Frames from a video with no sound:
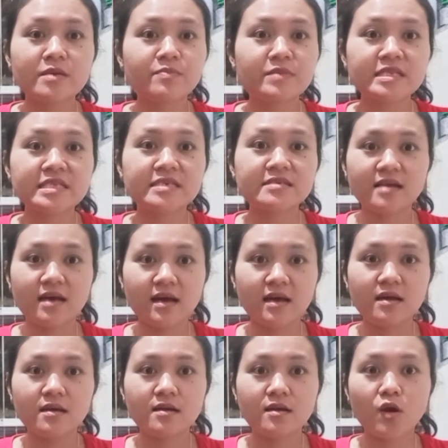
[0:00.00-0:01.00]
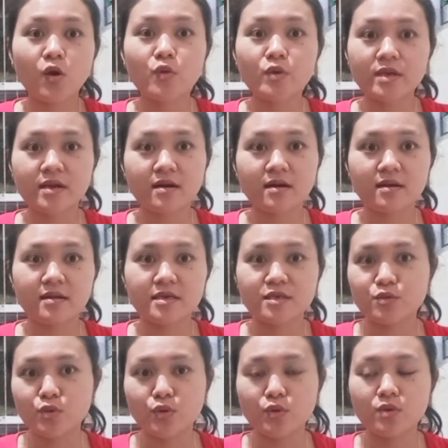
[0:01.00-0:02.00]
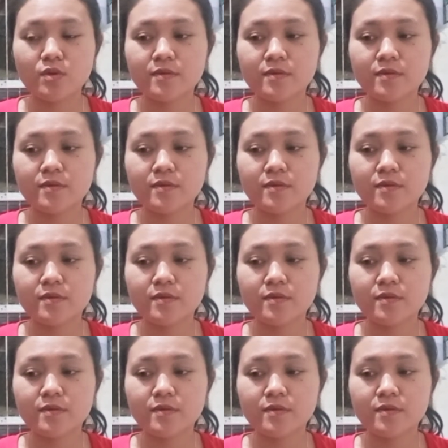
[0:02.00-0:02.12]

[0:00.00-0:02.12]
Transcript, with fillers: menyiksa owner gitu loh